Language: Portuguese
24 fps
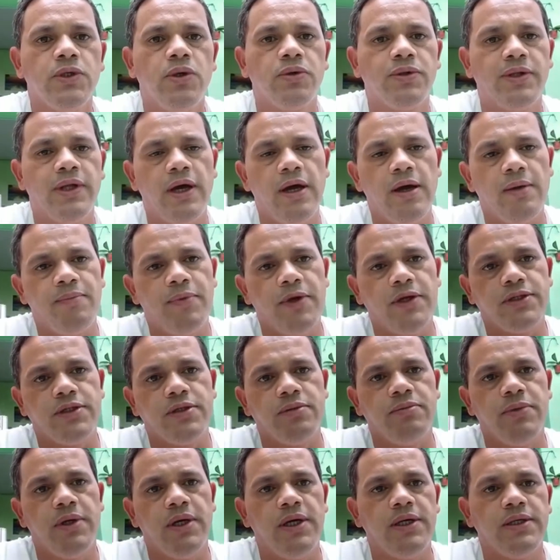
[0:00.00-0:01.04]
ou de
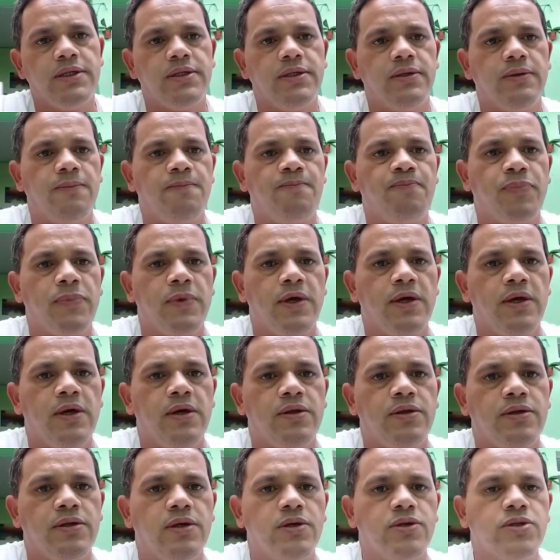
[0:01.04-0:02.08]
repente
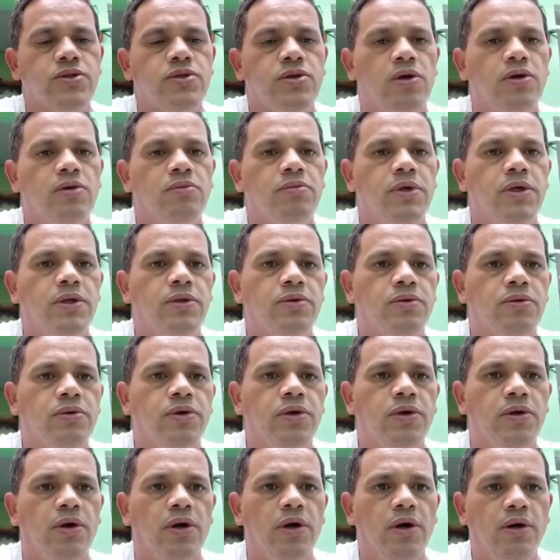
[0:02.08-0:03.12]
não só no meio do
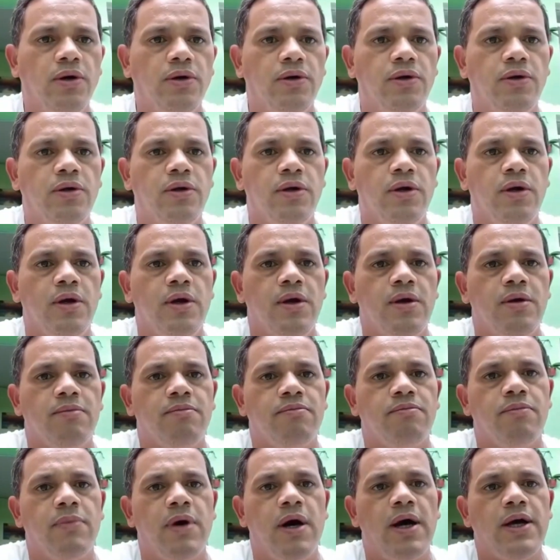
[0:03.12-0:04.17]
Curió,
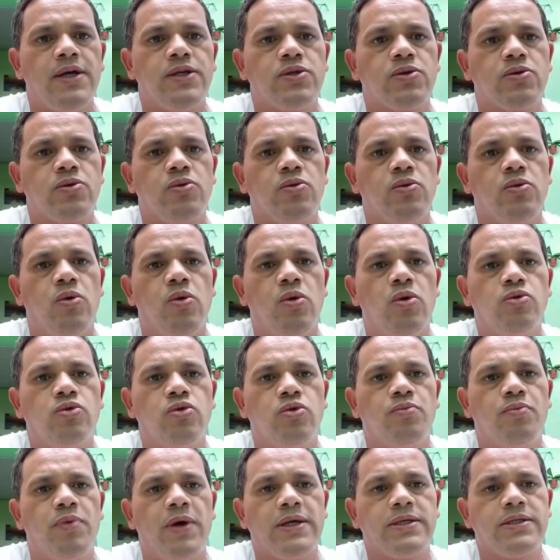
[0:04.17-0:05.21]
mas com
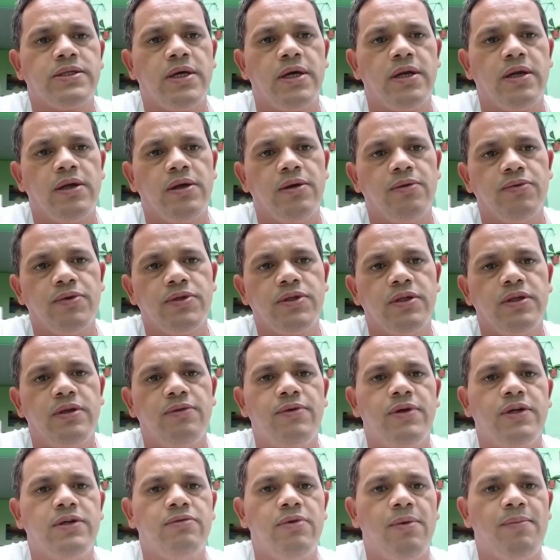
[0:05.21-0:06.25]
outro passarinho você
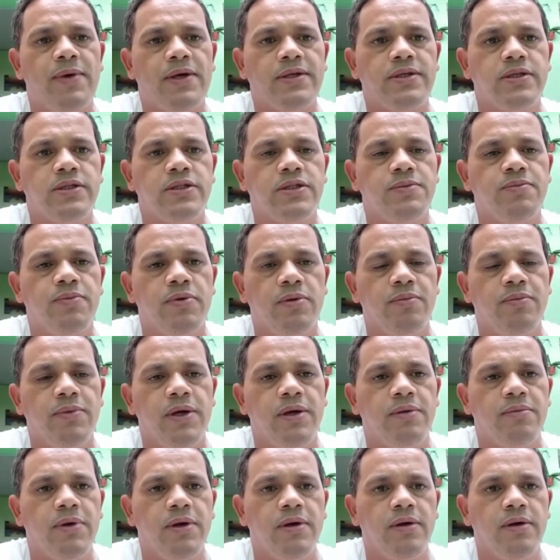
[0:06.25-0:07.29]
deveria estiver passando esse
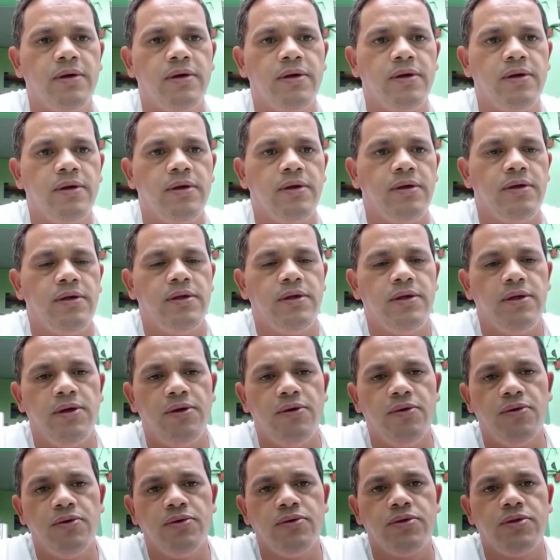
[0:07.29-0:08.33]
problema. E
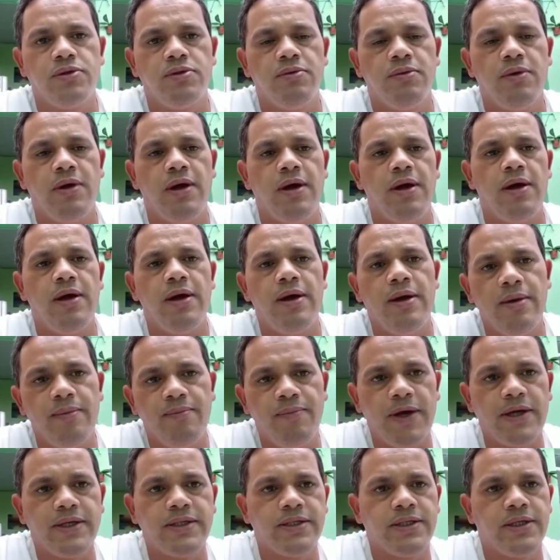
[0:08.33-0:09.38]
eu é,
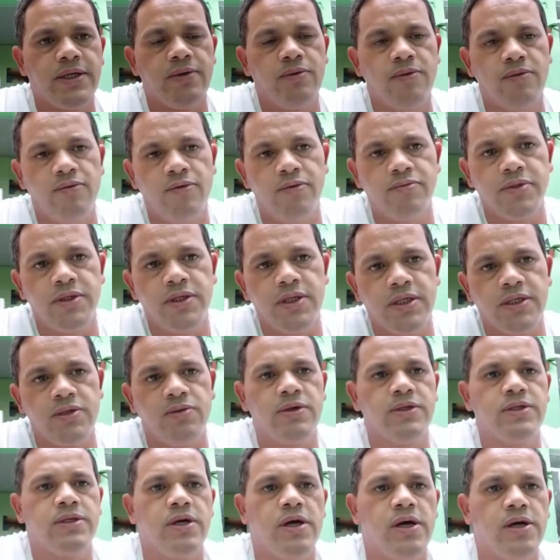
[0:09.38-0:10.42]
passei, vamos dizer assim,
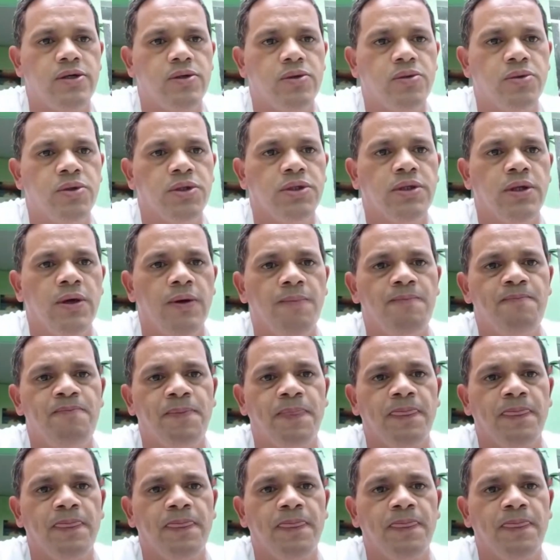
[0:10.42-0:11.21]
uma saia justa